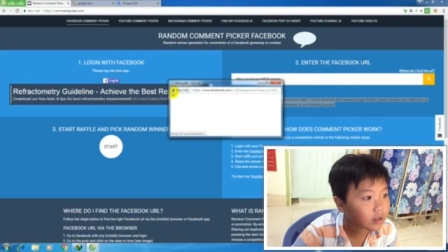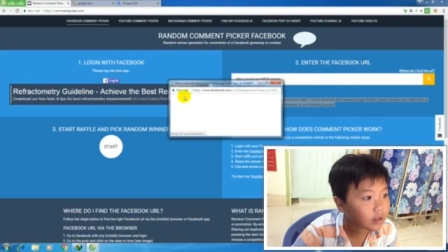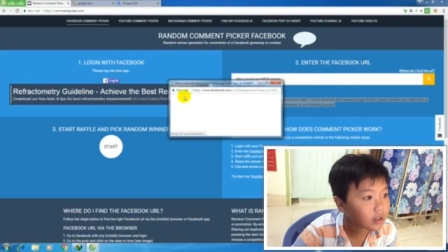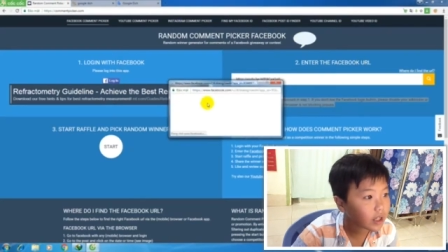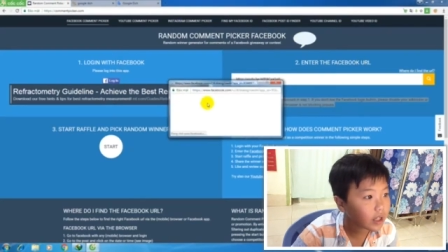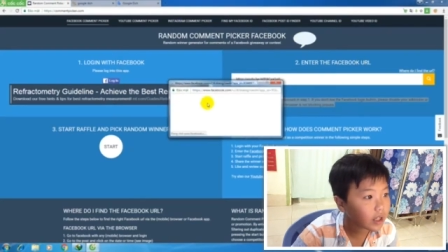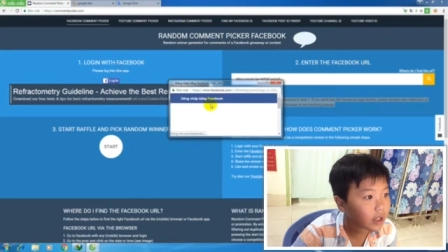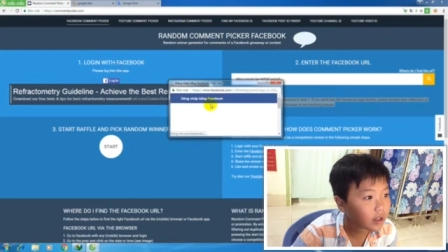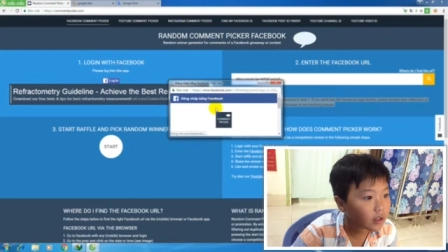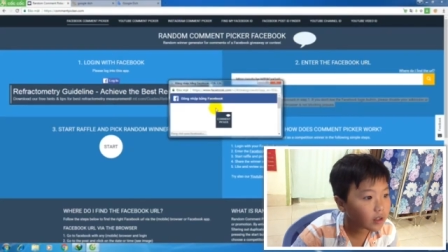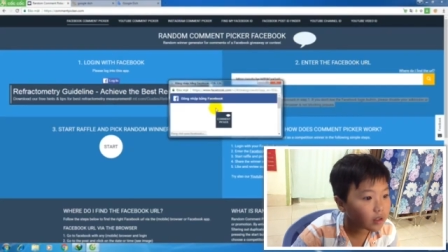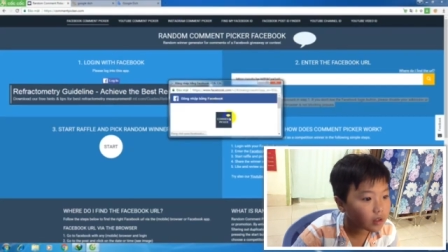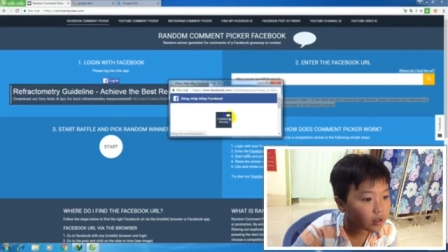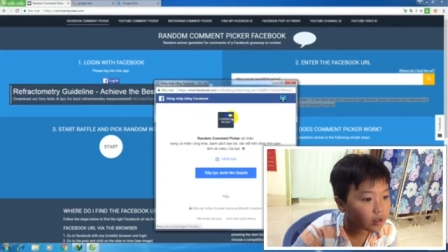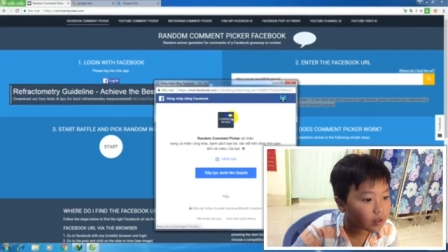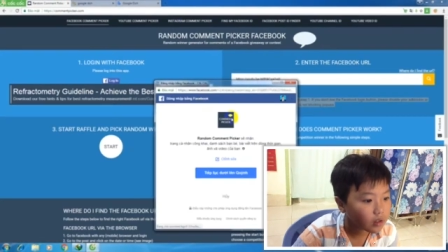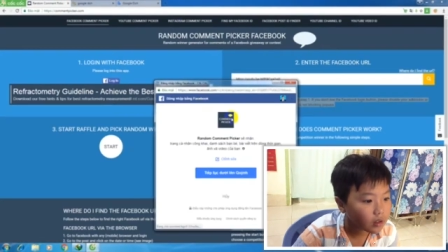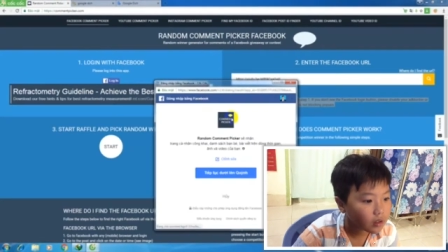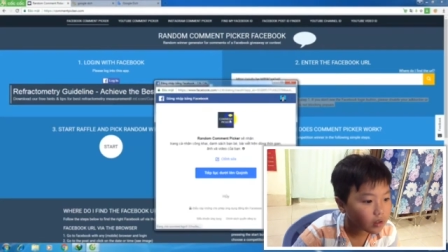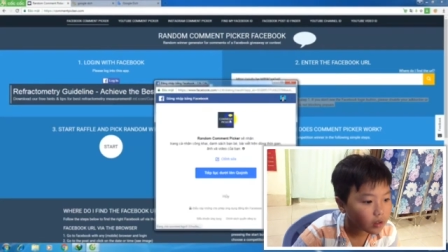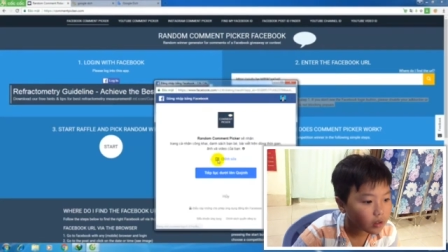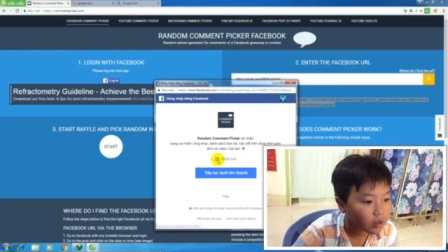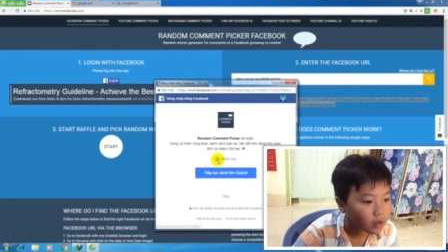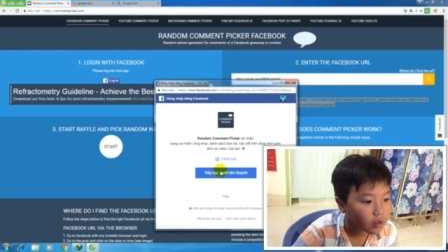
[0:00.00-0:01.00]
xét
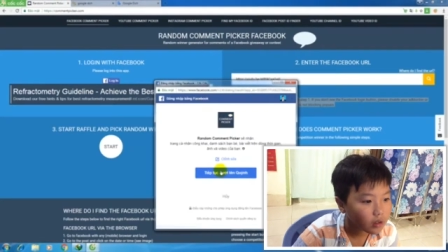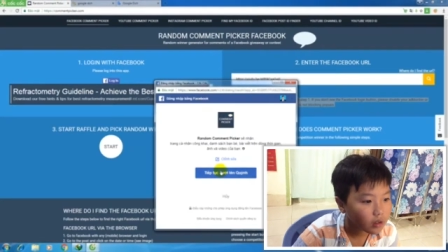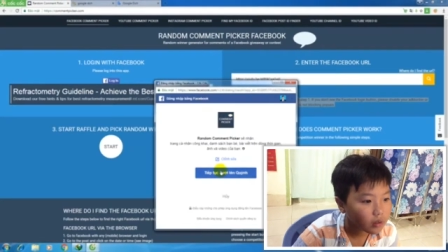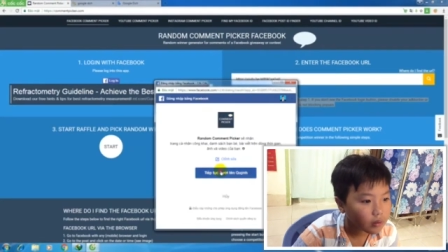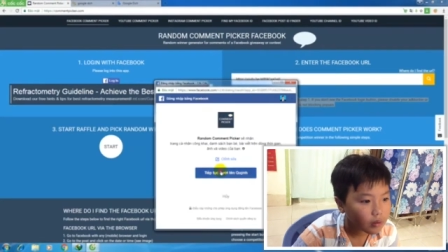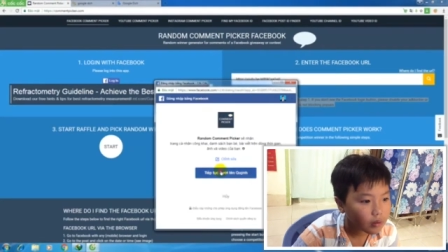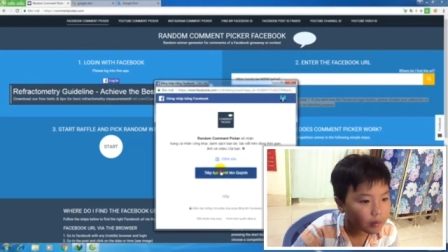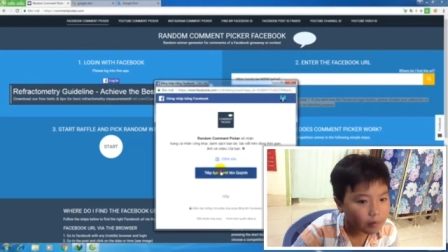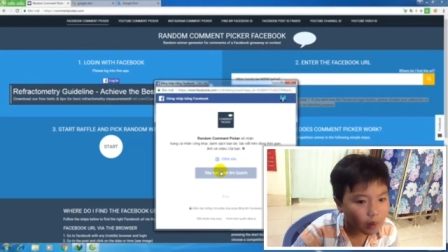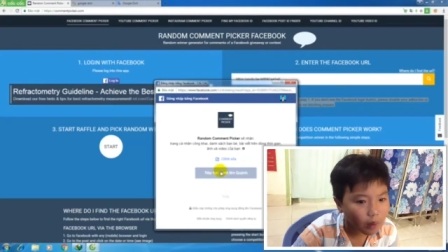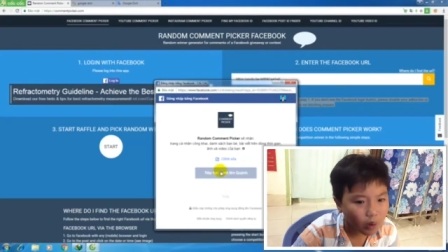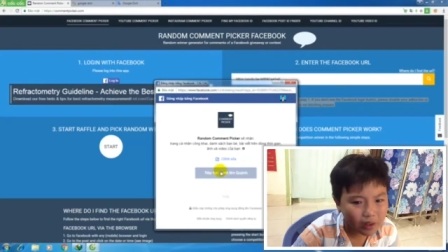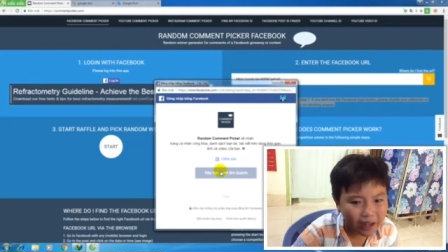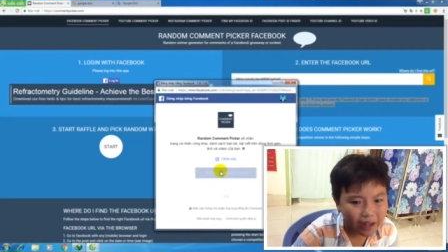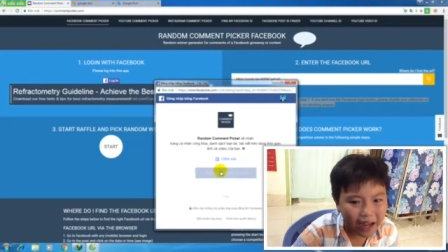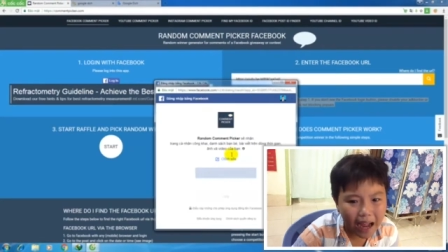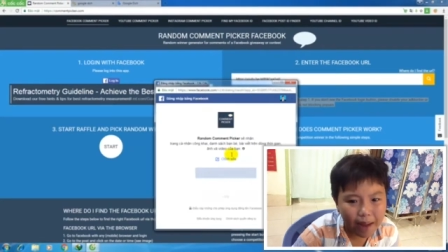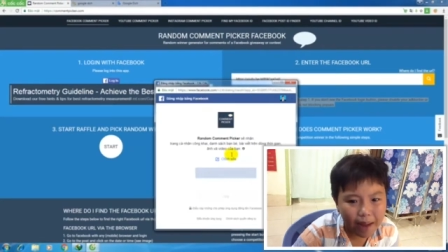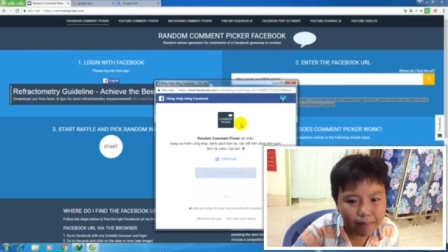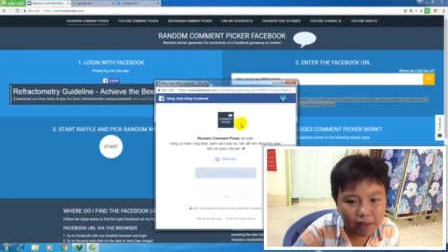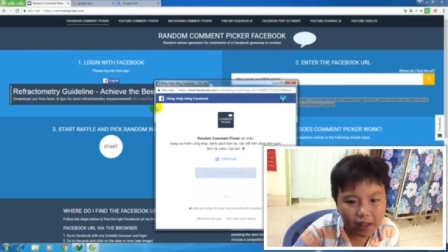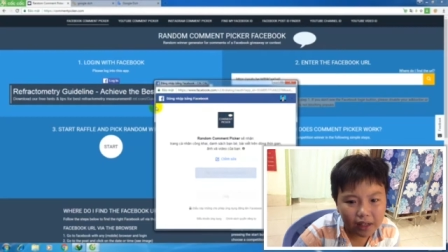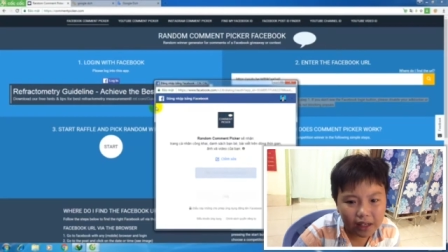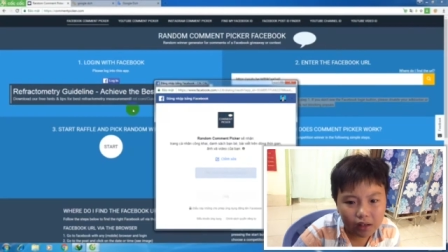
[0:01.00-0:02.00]
màu
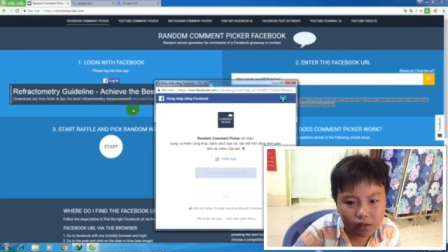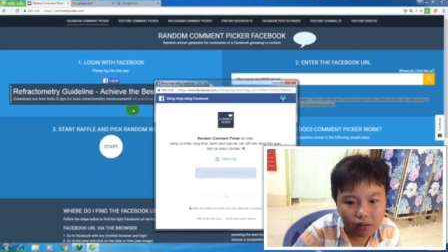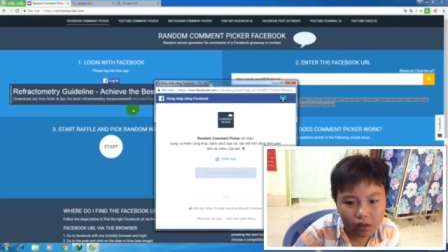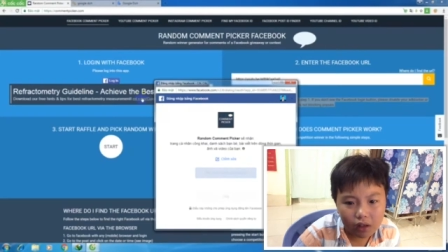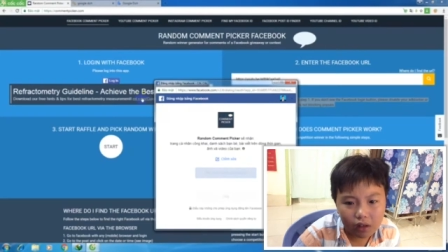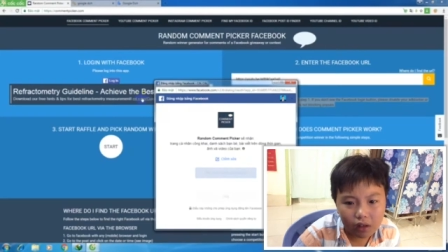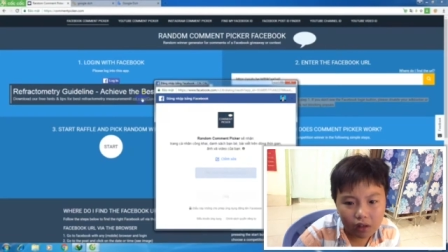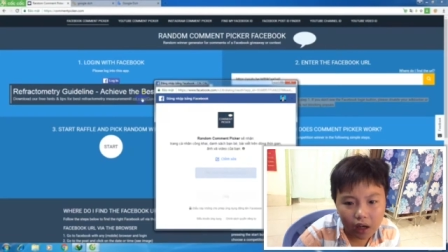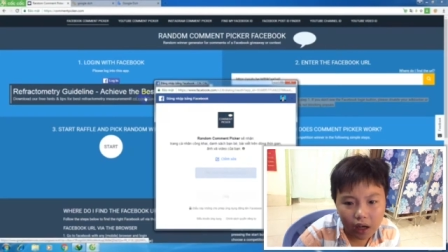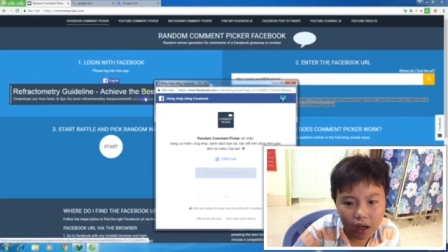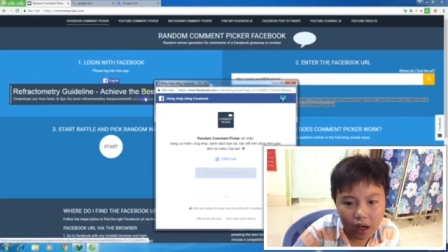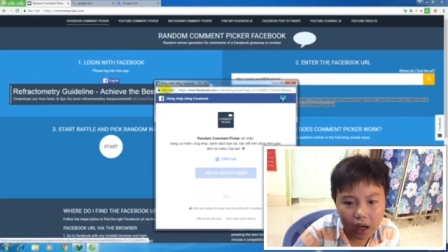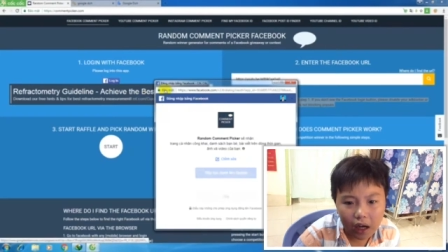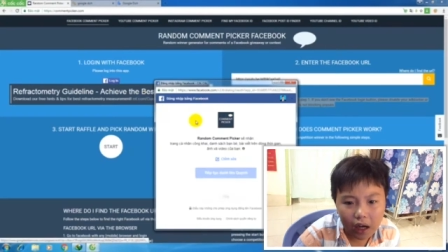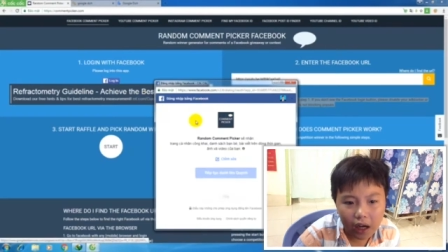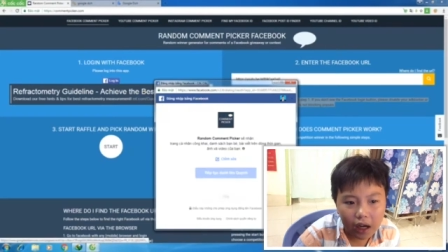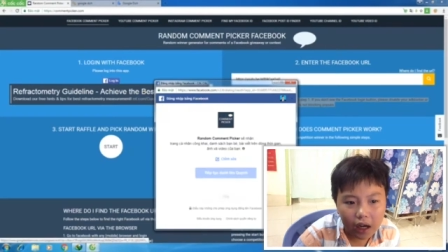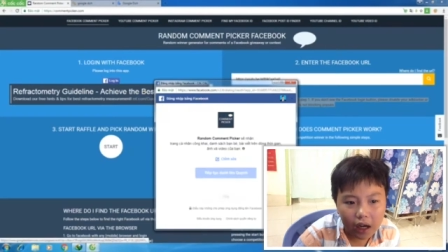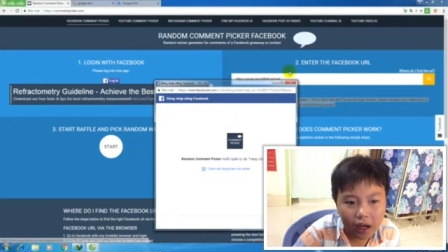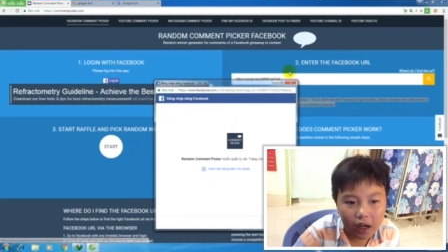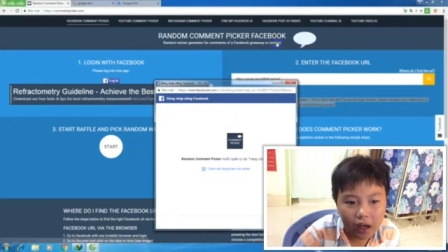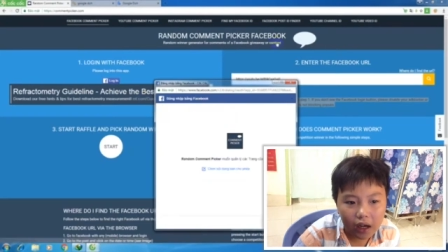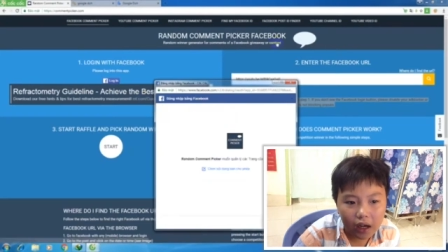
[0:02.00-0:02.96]
cam là cái nào trời à, à, à.